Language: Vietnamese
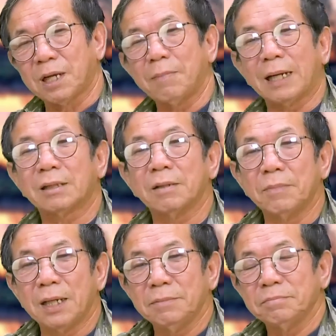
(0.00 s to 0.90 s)
Các bạn
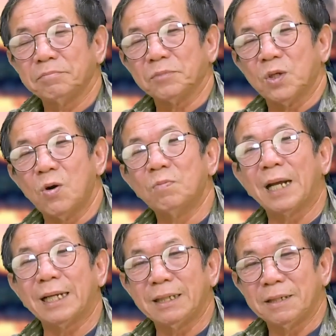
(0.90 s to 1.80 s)
thân mến, hôm
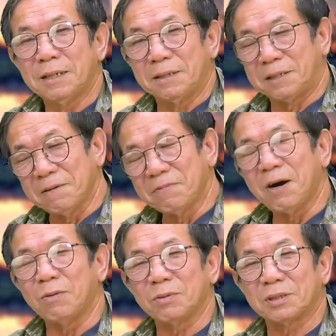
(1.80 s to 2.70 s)
nay Tiếng
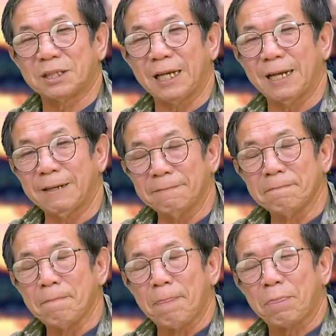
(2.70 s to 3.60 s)
Vọng sẽ
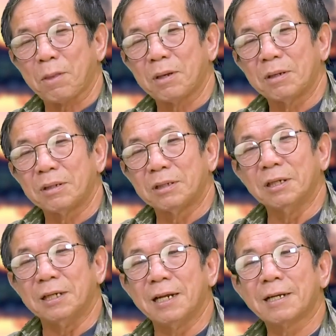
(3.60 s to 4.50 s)

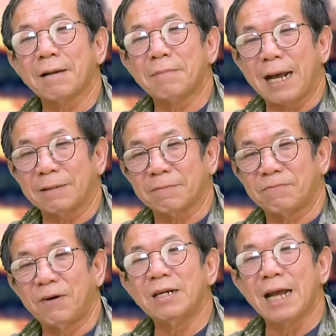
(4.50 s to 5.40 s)
gửi đến các bạn
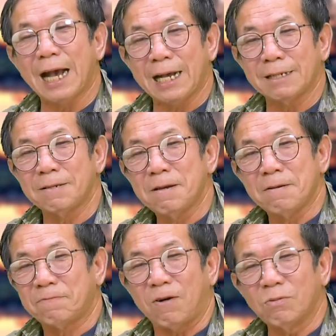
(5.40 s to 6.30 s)
phần 2
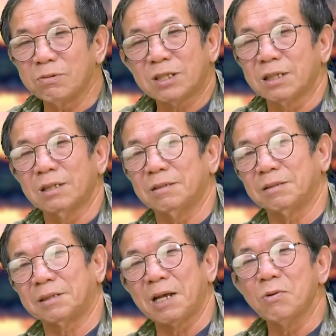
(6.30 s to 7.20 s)
phóng
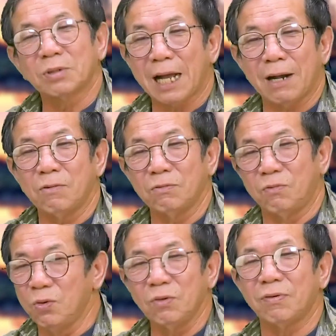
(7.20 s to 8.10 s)
sự tếu táo
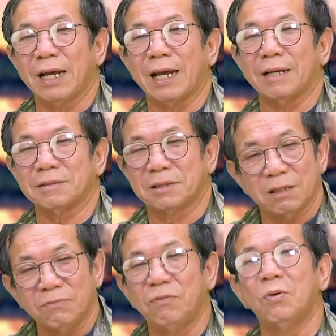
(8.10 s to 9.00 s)
vui vẻ
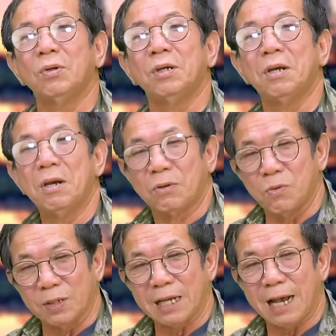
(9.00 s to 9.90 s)
rất vui
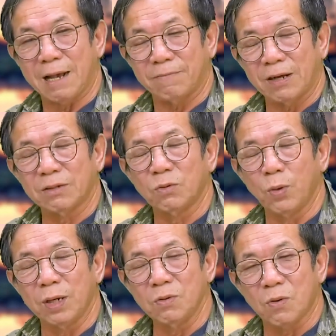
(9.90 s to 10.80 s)
của nhà văn
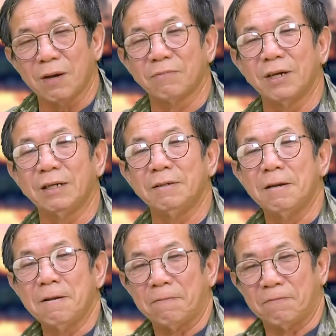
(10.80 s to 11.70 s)
Nguyễn Quang Vinh
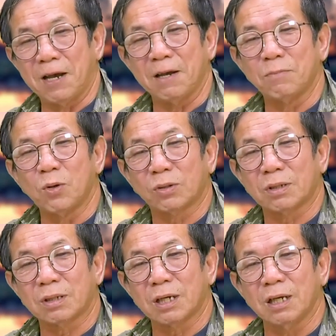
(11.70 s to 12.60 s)
về một
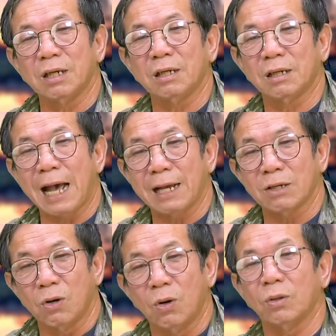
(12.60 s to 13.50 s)
kỳ
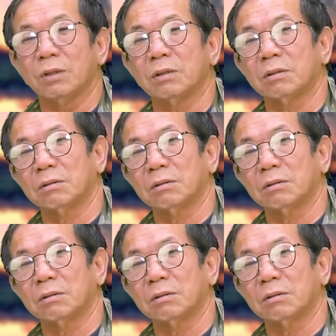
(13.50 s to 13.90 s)
đại hội